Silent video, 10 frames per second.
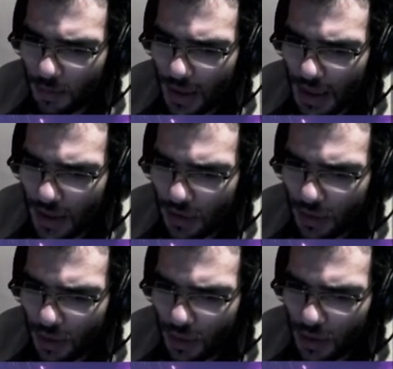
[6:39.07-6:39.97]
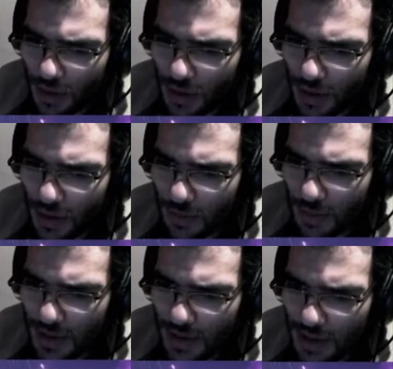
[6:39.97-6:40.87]
Para los que jueguen desde
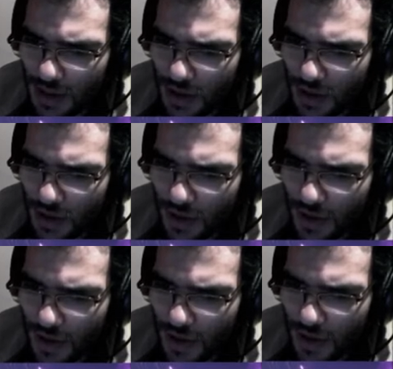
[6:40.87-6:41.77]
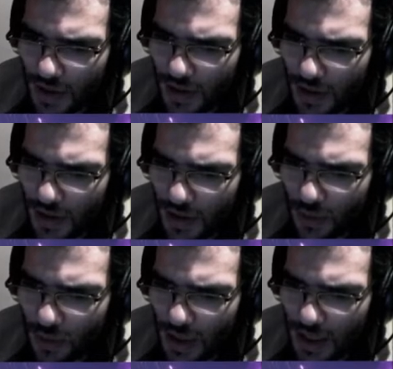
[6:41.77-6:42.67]
PlayStation les dan
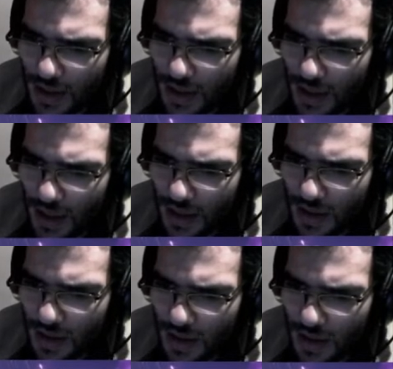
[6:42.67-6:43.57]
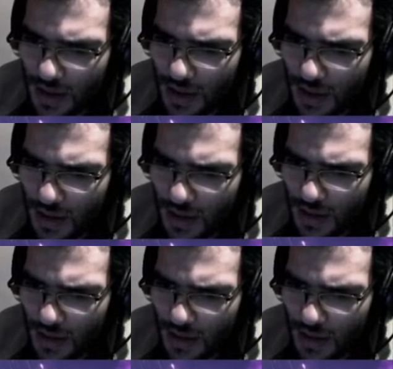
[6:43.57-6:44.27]
unas salas distintas.